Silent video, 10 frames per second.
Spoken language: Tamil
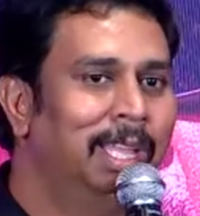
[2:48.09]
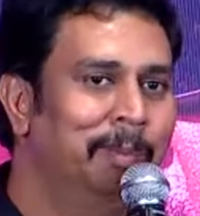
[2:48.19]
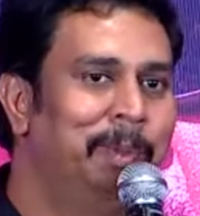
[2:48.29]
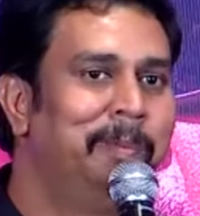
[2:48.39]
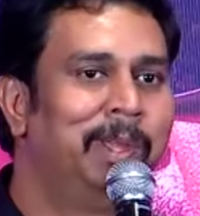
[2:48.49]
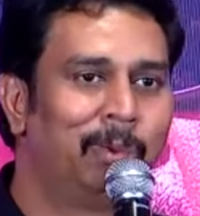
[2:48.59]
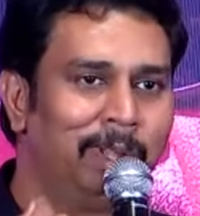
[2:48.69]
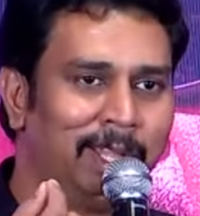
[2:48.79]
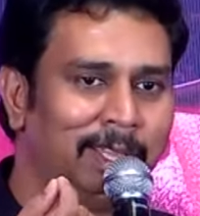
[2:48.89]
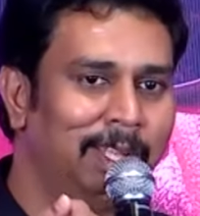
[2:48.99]
இப்பயுமே கூட
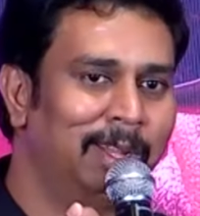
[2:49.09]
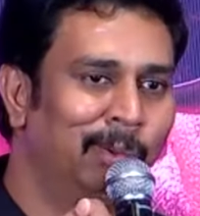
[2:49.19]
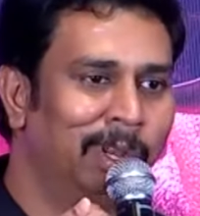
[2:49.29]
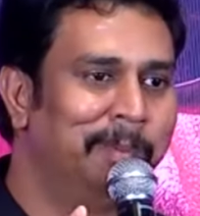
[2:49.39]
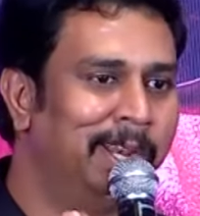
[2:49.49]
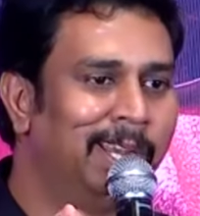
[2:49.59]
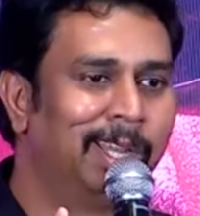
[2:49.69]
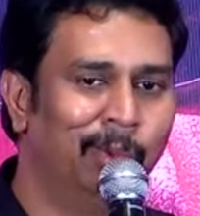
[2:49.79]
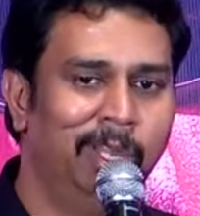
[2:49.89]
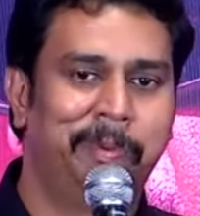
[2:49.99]
அந்த குணம்
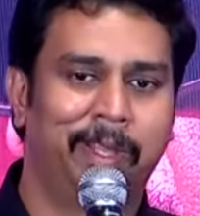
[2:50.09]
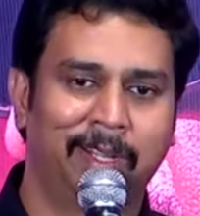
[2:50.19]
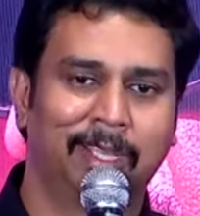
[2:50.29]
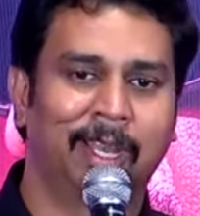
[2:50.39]
என்கிட்ட உயிர்ப்பாக இருக்குன்னு